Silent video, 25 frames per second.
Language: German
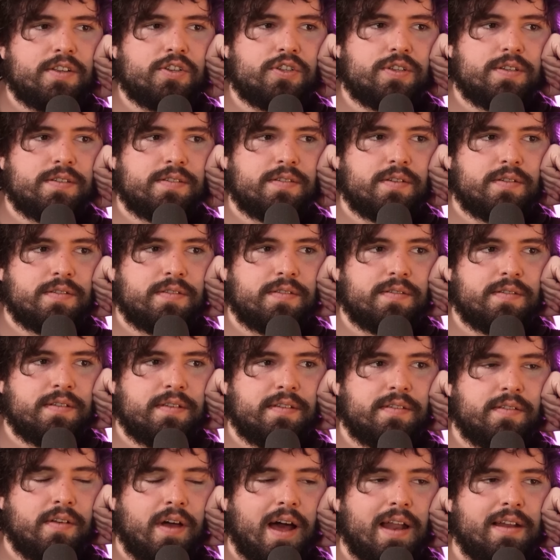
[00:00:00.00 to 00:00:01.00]
Quatsch, die, ist doch, die
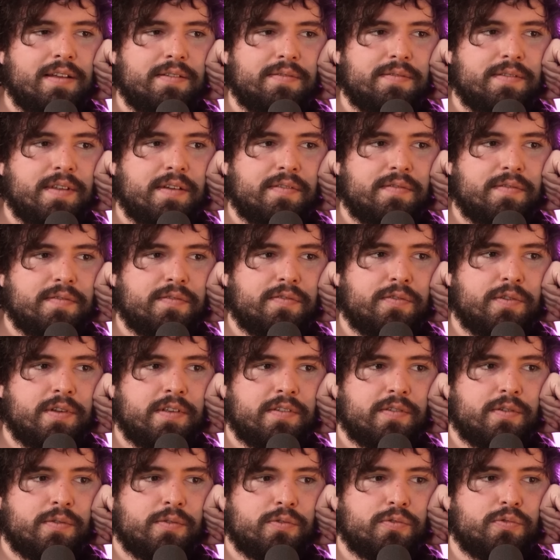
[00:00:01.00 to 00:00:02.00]
sind doch alle dafür,
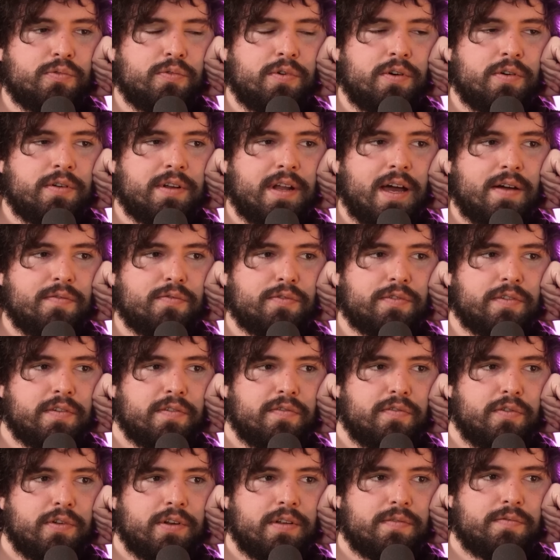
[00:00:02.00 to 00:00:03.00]
dass Kultur und Nachwuchs
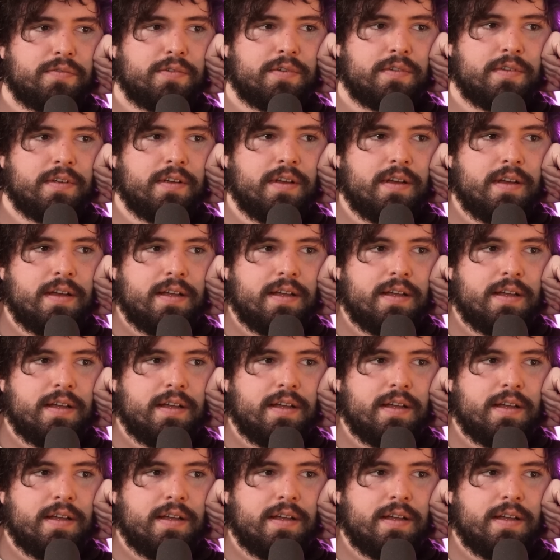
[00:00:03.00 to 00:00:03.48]
gefördert wird.